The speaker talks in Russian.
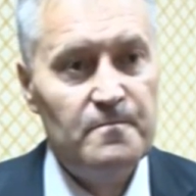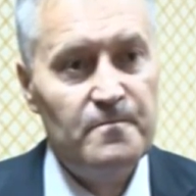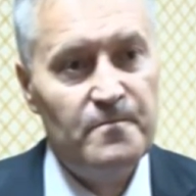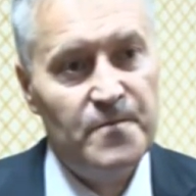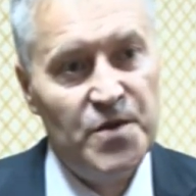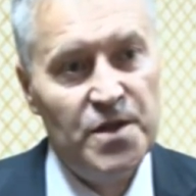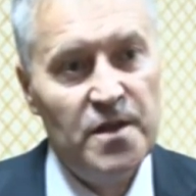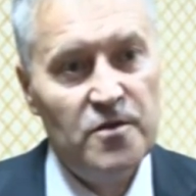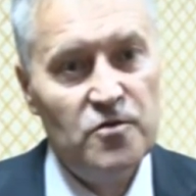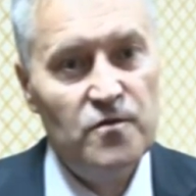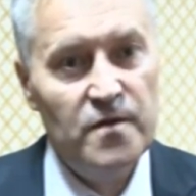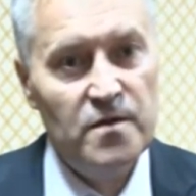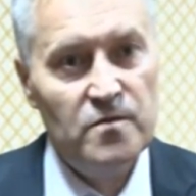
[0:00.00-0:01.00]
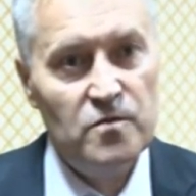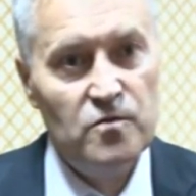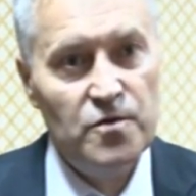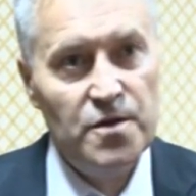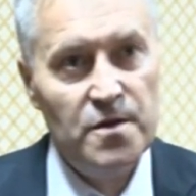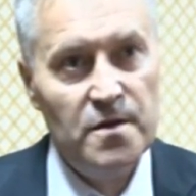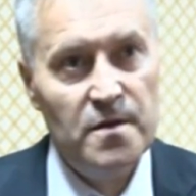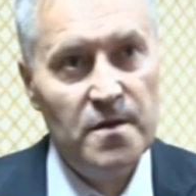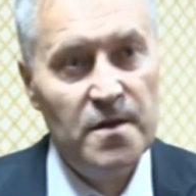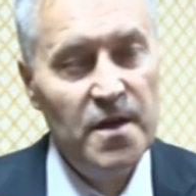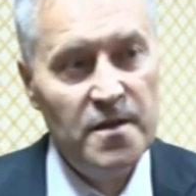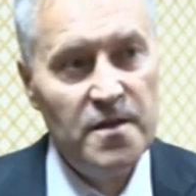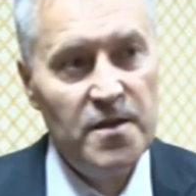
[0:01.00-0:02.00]
считаю, что в этом случае
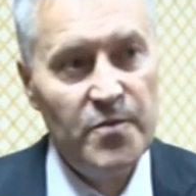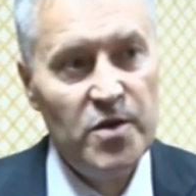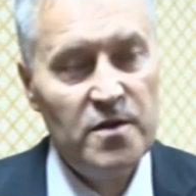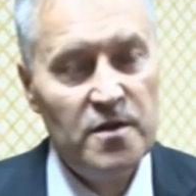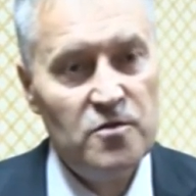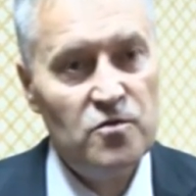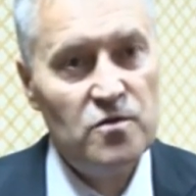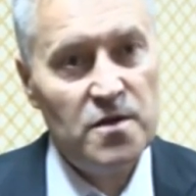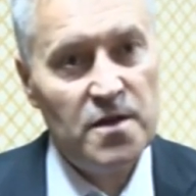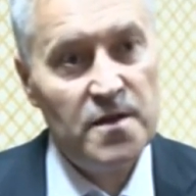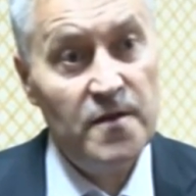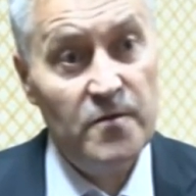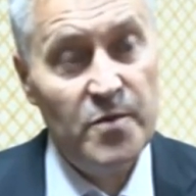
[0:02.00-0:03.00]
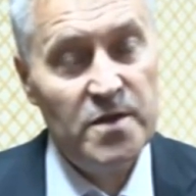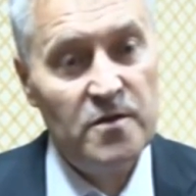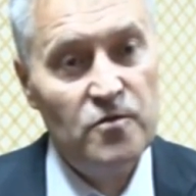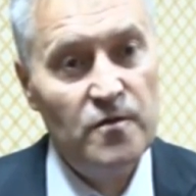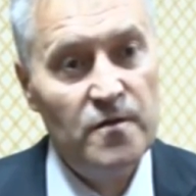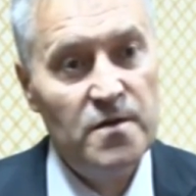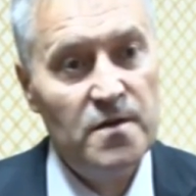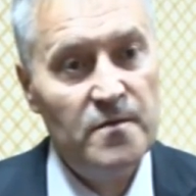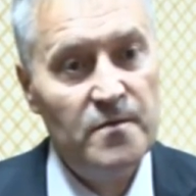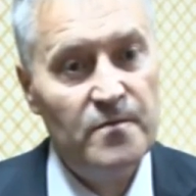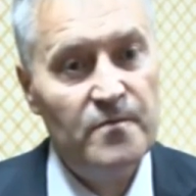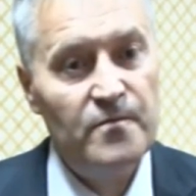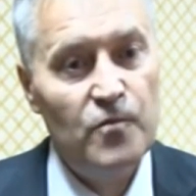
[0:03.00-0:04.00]
и этот репортаж тоже, когда вы подготовите
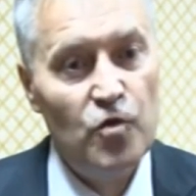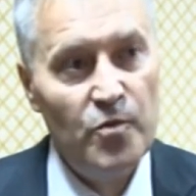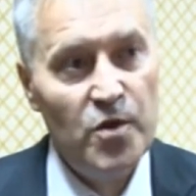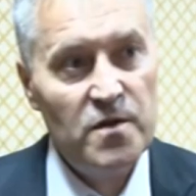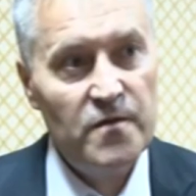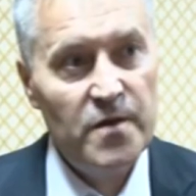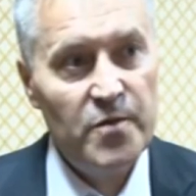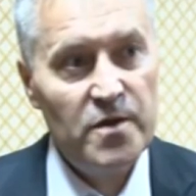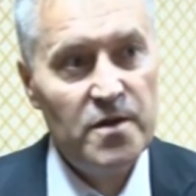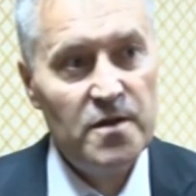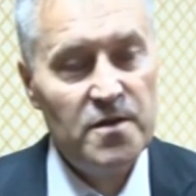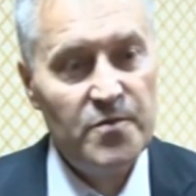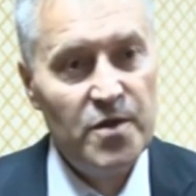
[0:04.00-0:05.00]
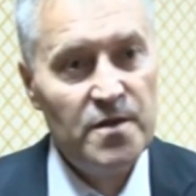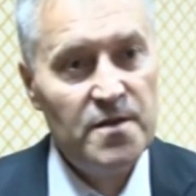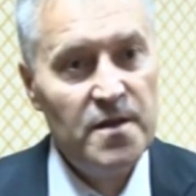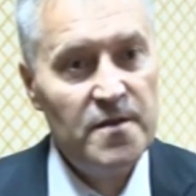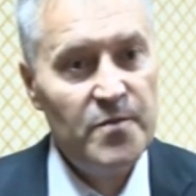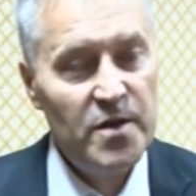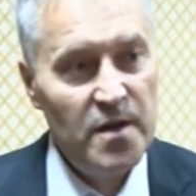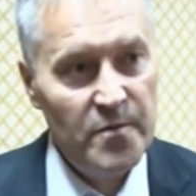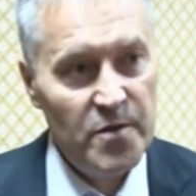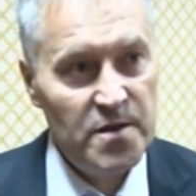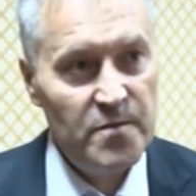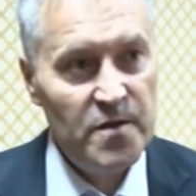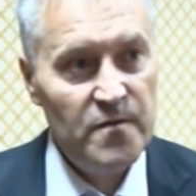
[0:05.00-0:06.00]
копию этого репортажа, переслать
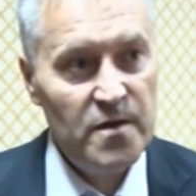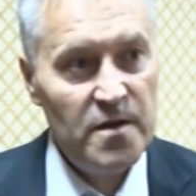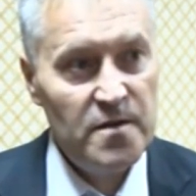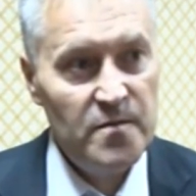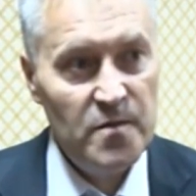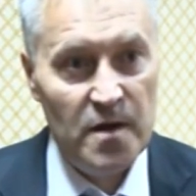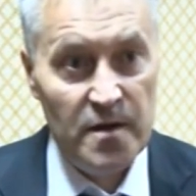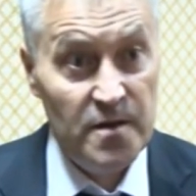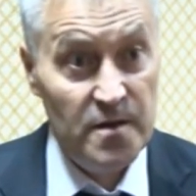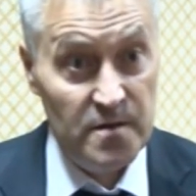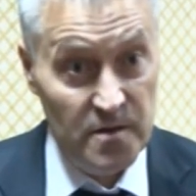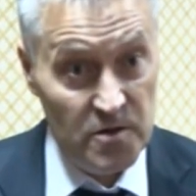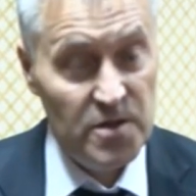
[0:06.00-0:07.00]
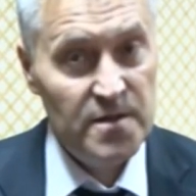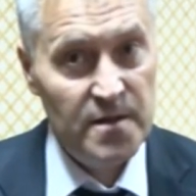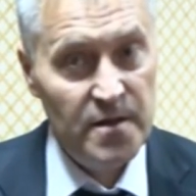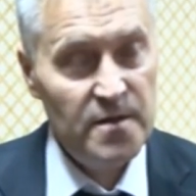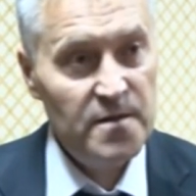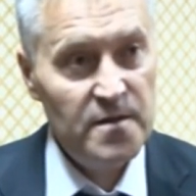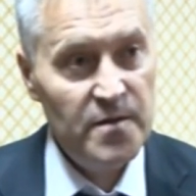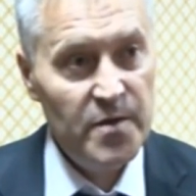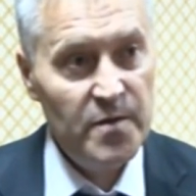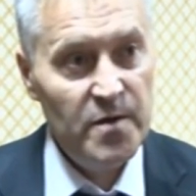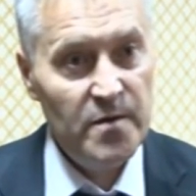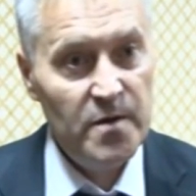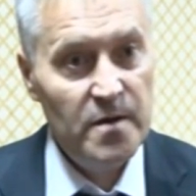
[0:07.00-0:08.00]
парламентским адвокатам, они должны заняться этой
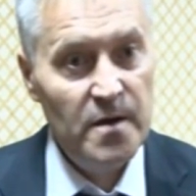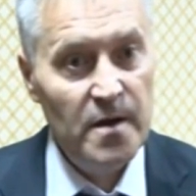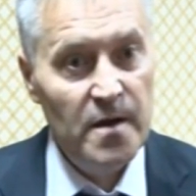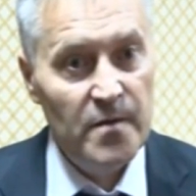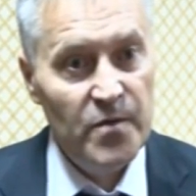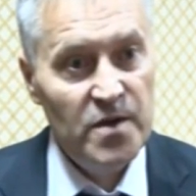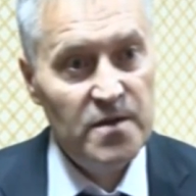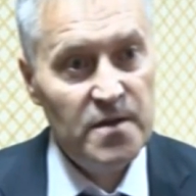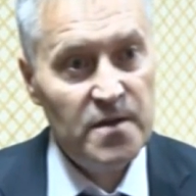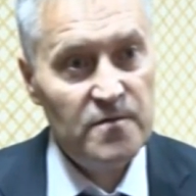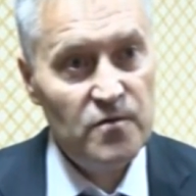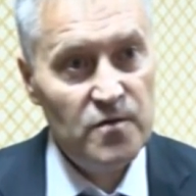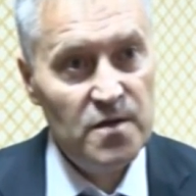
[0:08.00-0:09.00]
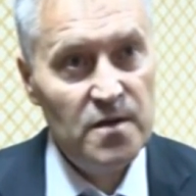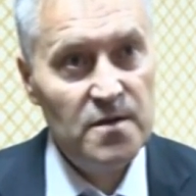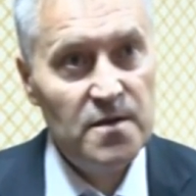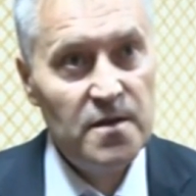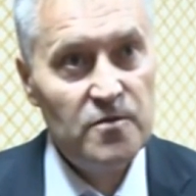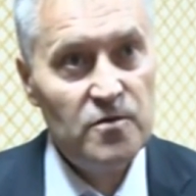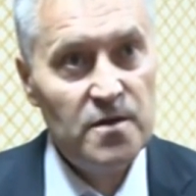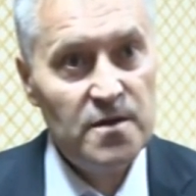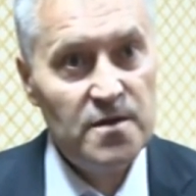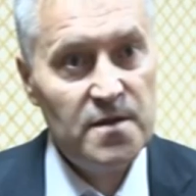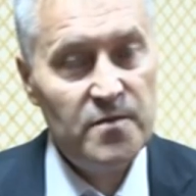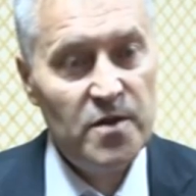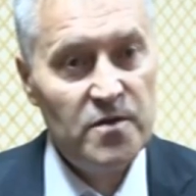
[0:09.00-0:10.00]
проблемой, Министерству юстиции, которое
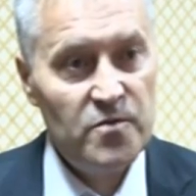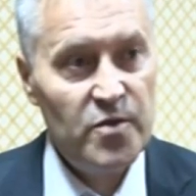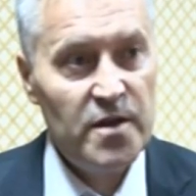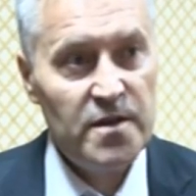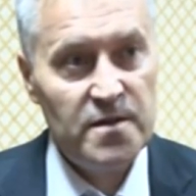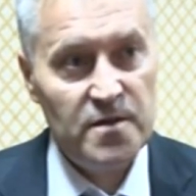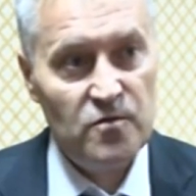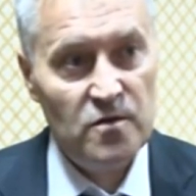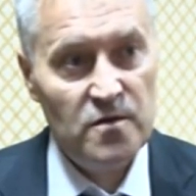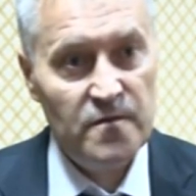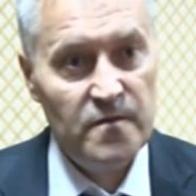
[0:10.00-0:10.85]
разрабатывает проекты законов,